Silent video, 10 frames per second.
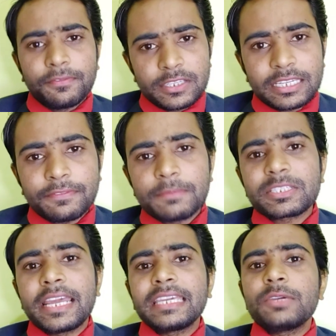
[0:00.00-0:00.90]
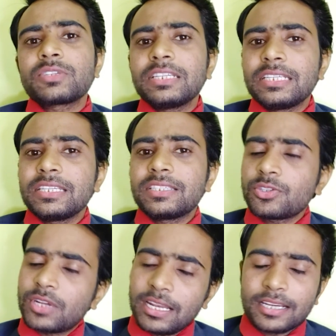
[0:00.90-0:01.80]
फीचर फिल्म रहेंगी उसकी
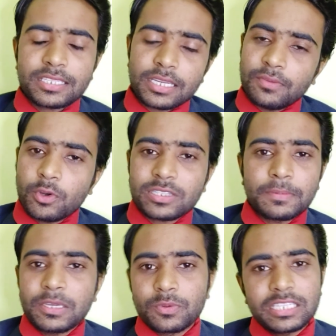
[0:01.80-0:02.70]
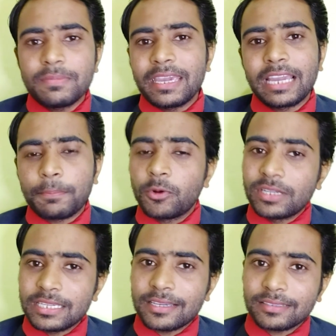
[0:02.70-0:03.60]
टीजर्स ट्रेलर्स वो सभी उसी में
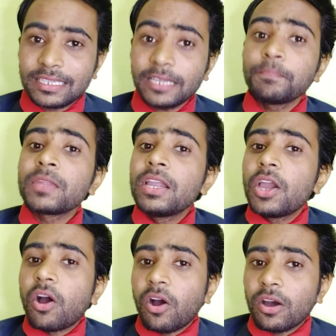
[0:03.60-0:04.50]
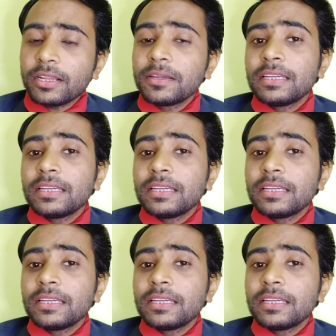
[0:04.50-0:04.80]
अपलोड की जाती हैं और